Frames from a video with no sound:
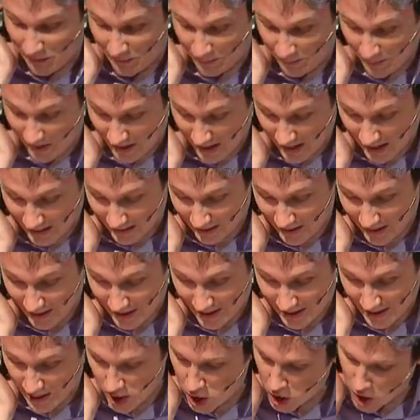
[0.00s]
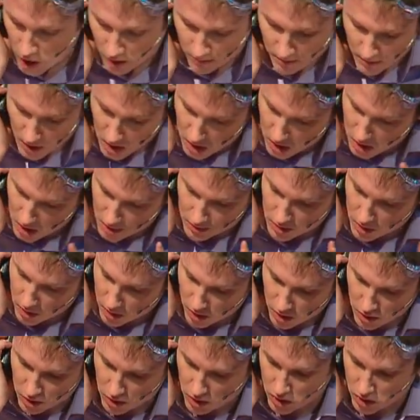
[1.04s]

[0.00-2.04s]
все в порядке. Нет, майонез не